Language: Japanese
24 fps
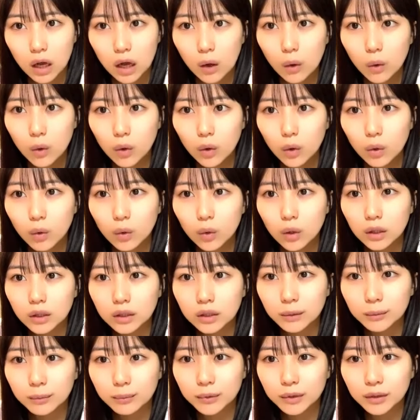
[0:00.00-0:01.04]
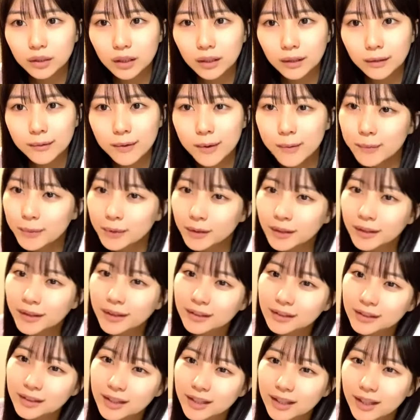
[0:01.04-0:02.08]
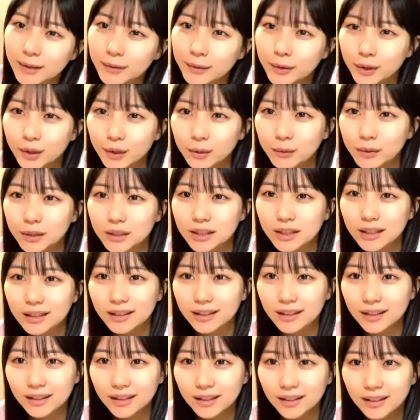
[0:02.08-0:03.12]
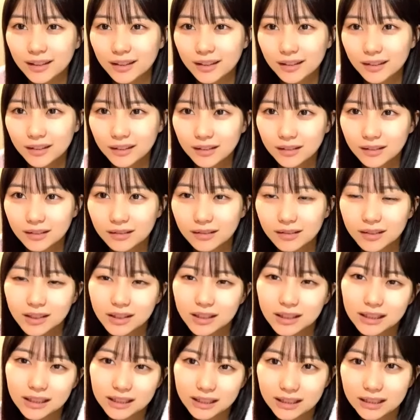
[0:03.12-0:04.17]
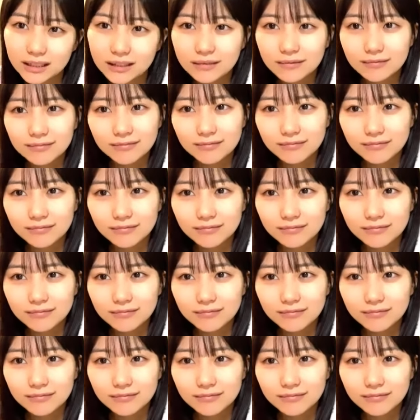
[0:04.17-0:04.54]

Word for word: 青い方がやっぱなやっぱなんか好きかもって思っちゃった美味しい、